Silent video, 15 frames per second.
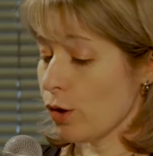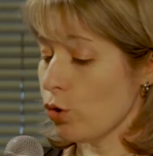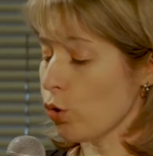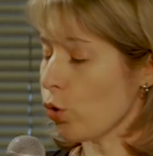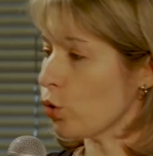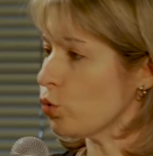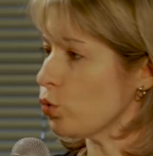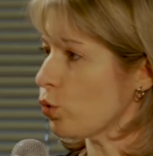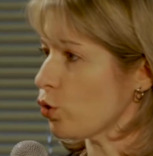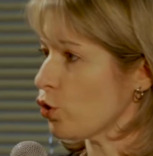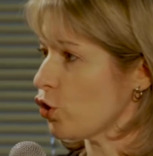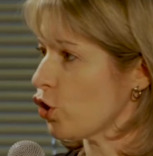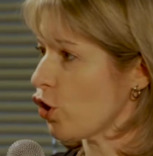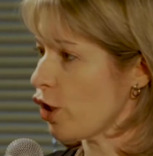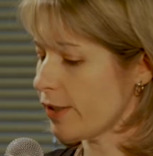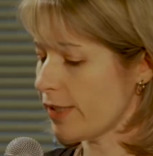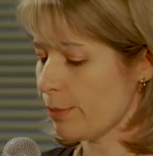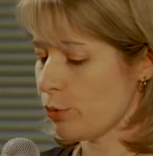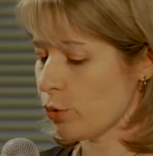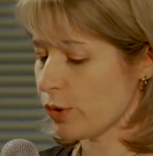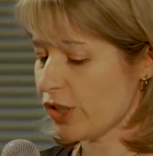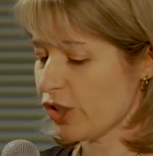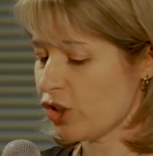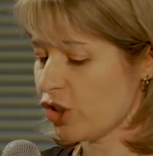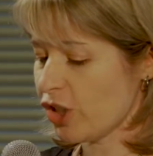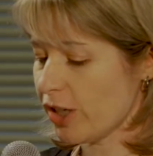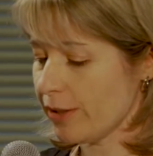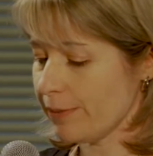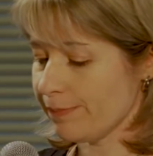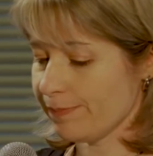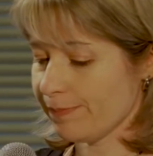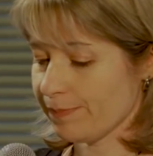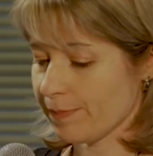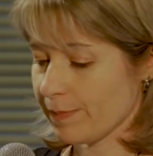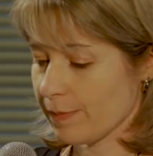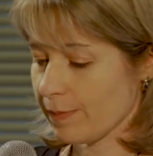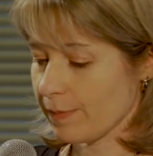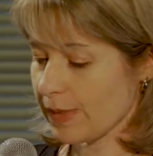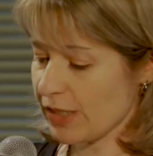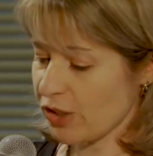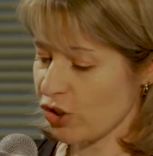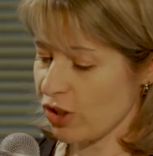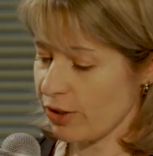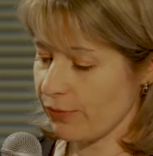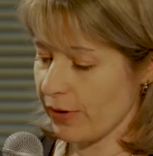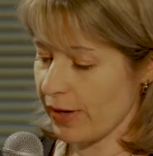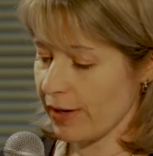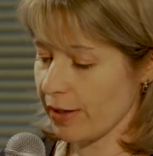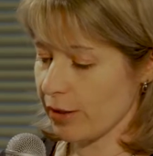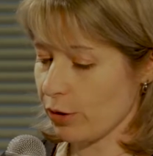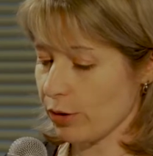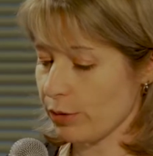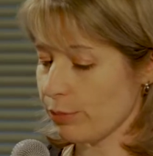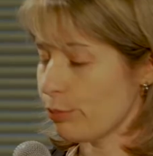Le retour au sol des biodéchets, déchets verts,